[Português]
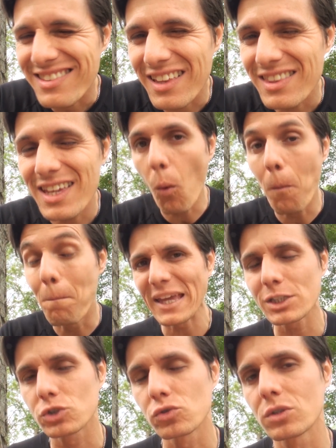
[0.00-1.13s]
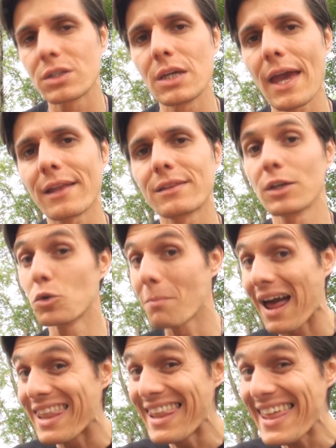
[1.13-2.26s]
entender o peso que é ter
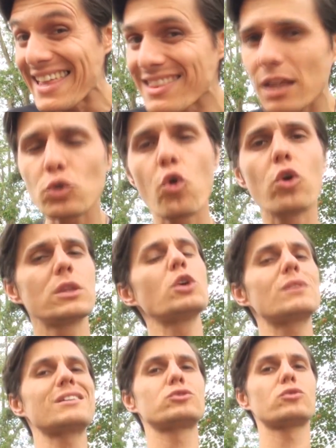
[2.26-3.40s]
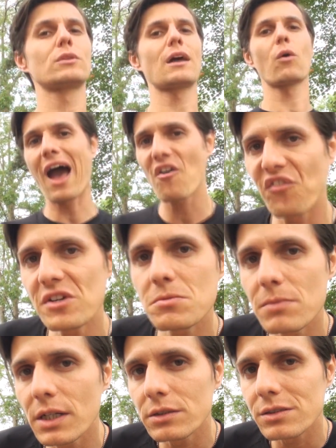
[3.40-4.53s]
uma lenda do rodeio nacional
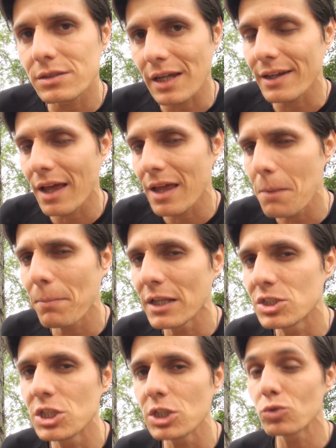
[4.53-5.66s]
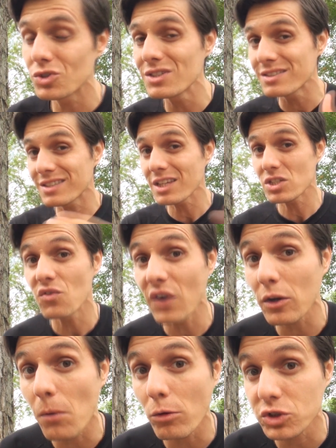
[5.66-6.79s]
afirmando estar arrependido de
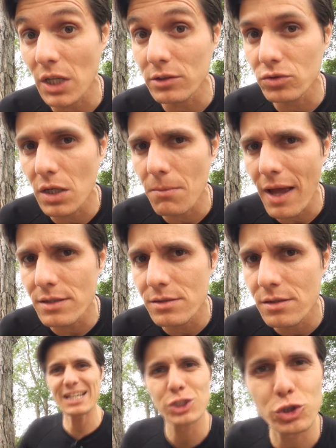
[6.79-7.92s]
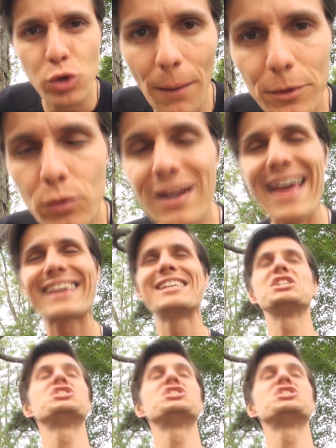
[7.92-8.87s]
incentivar o maus trato aos animais? Isso abre um leque